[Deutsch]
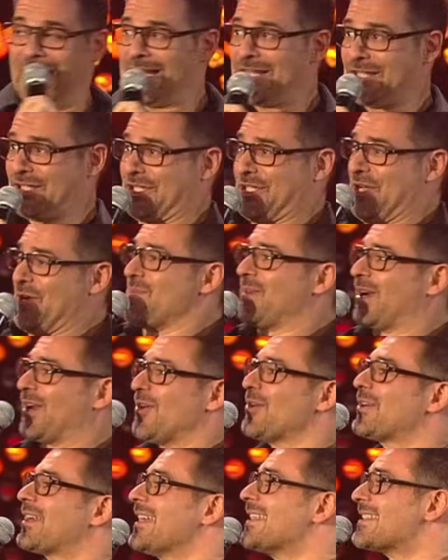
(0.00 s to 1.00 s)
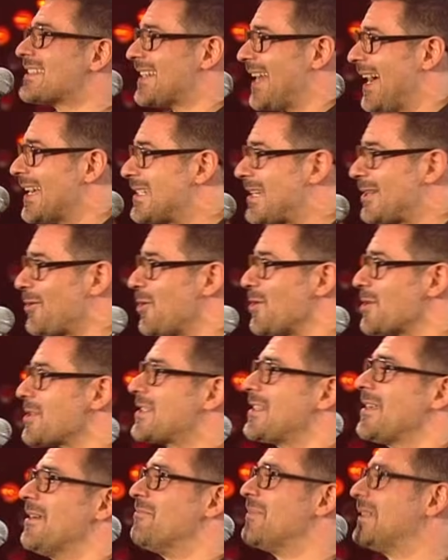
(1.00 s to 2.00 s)
Zum Glück ging's gleich
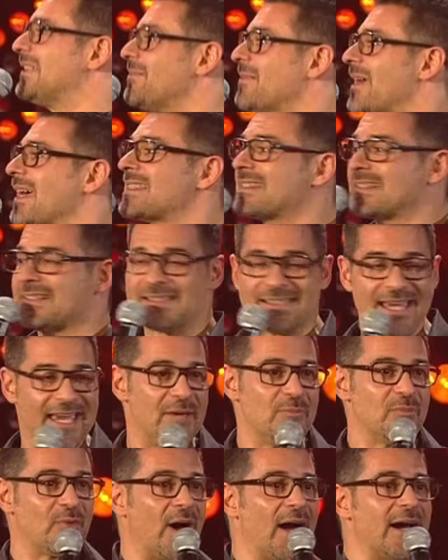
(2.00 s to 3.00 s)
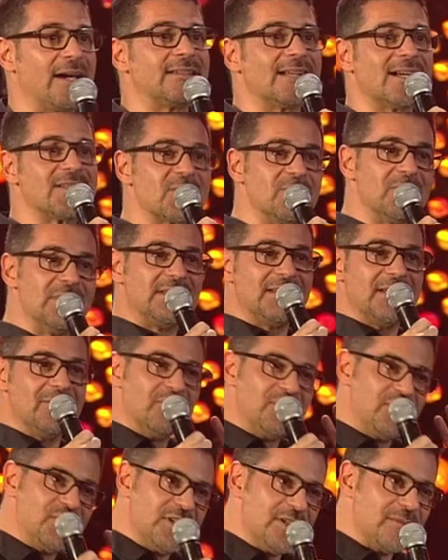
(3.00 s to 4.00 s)
los mit dem ersten Game Ride, also mit
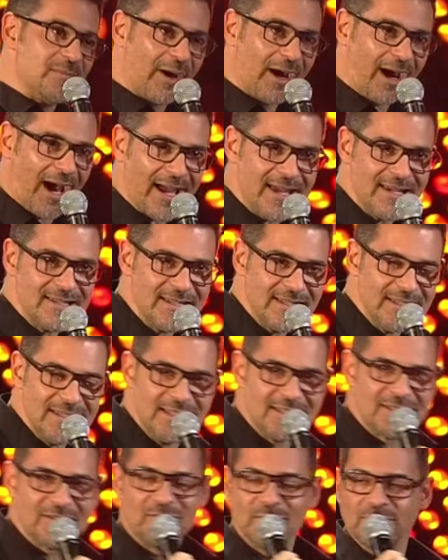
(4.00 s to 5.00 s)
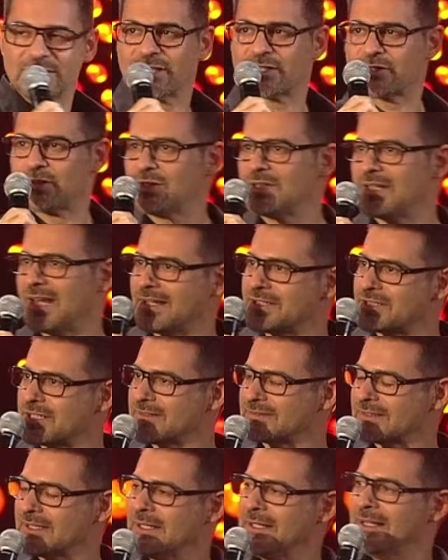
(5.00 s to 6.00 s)
dem Jeep rein in diese wunderschöne
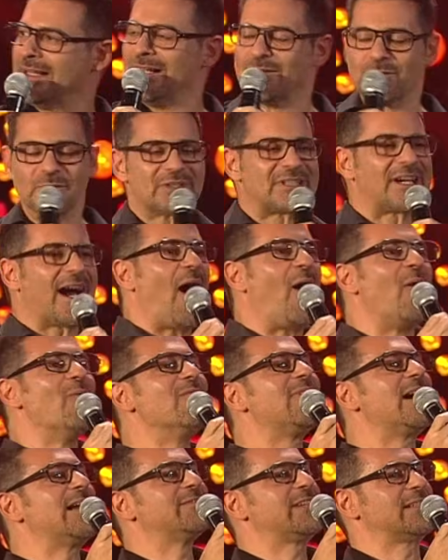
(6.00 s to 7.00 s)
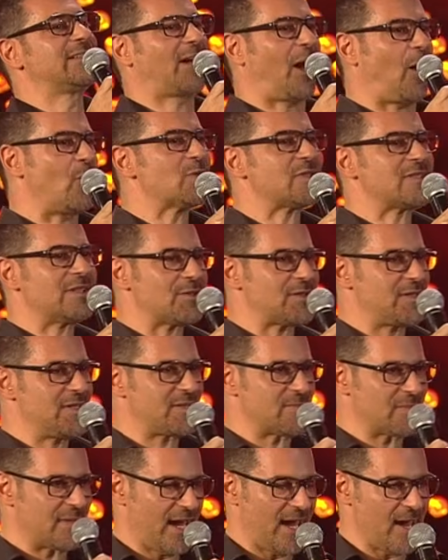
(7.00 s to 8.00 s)
Landschaft. Und kaum waren wir draußen aus
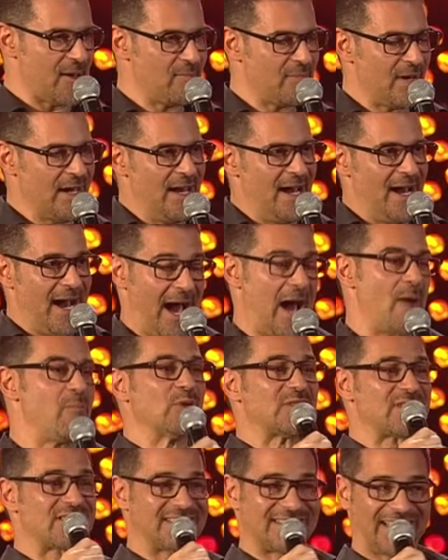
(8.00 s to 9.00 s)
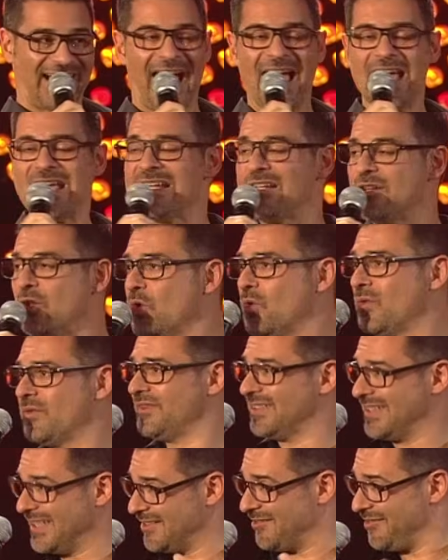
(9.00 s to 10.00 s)
diesem Camp, haben uns drei
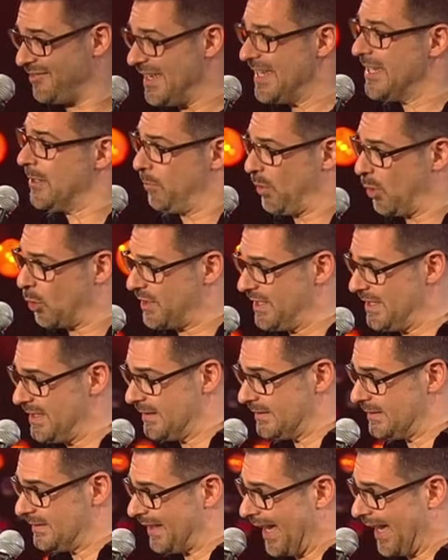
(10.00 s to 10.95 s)
Löwen den Weg blockiert.